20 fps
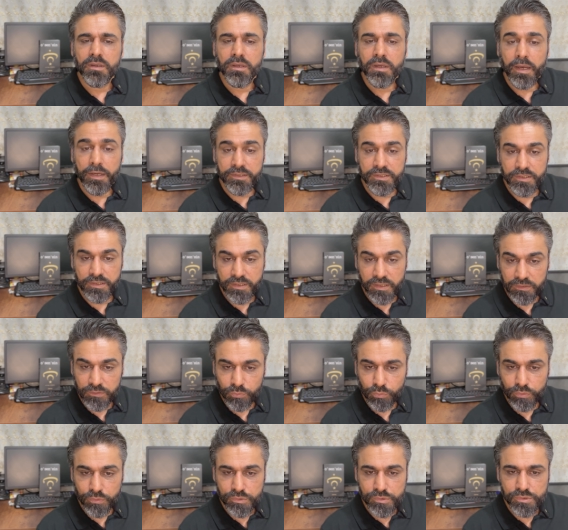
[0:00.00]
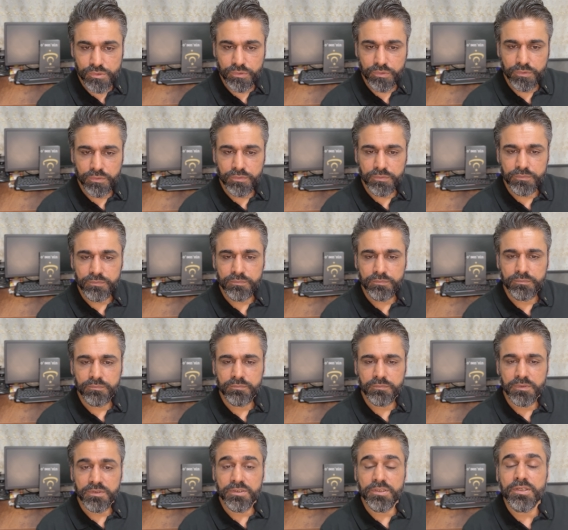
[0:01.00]
Hakikat konusu
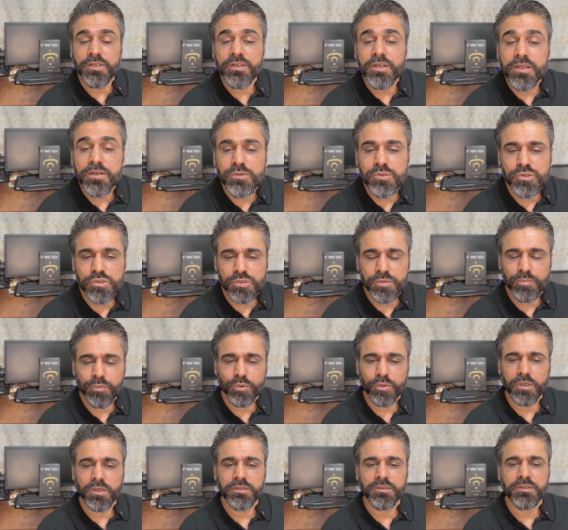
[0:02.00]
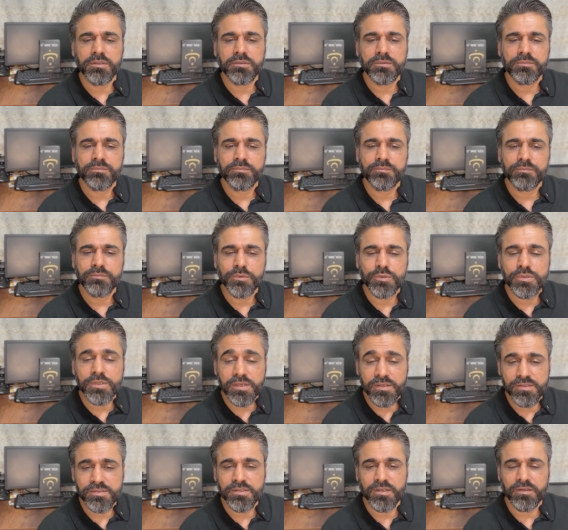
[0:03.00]
dinler üstü bir olaydır.
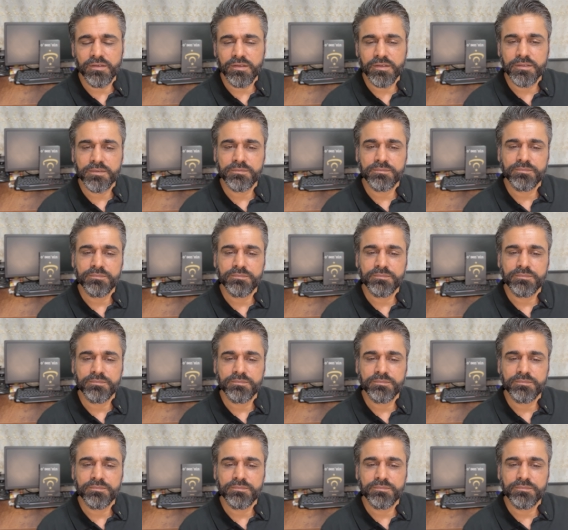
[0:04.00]
Güzel insanlar.